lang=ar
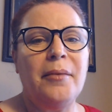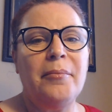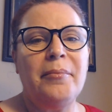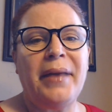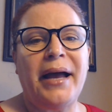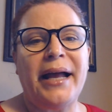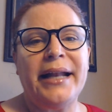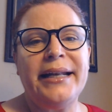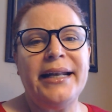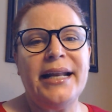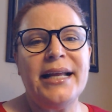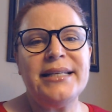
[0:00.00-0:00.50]

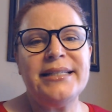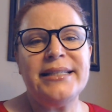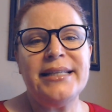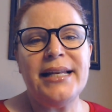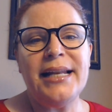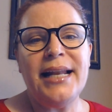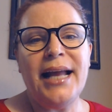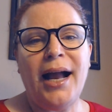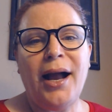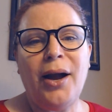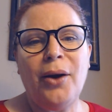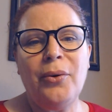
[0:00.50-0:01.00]
مع الناس
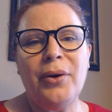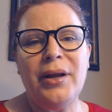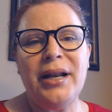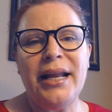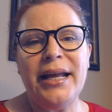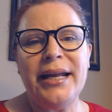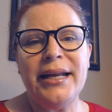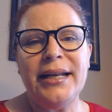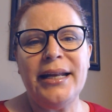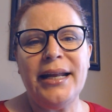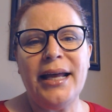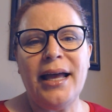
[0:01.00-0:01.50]
اللي
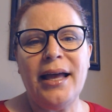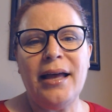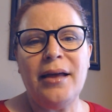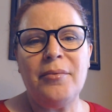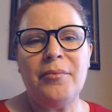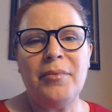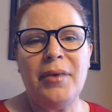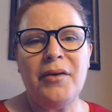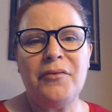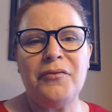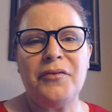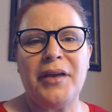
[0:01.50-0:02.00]
حوالينا
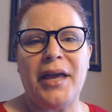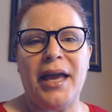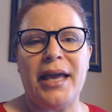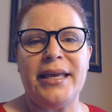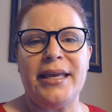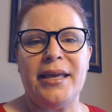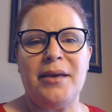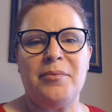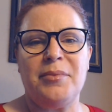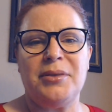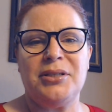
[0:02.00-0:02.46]
ما في أي